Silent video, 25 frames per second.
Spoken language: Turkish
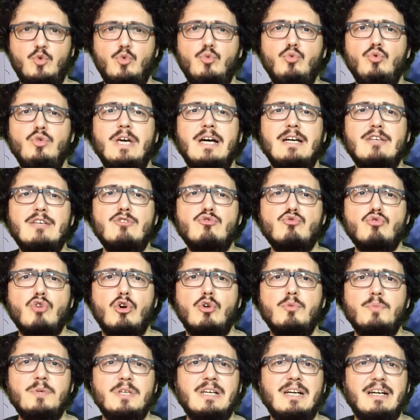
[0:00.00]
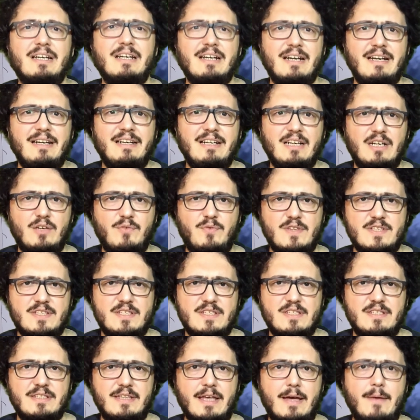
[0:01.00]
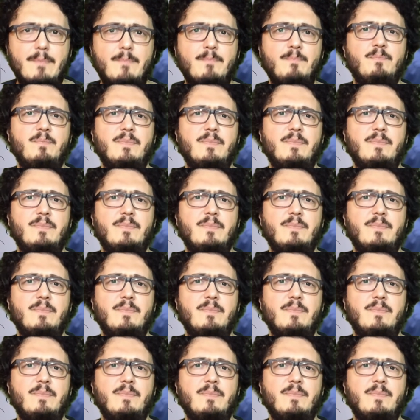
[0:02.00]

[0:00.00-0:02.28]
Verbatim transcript: Dünya zor bir kararın arifesinde.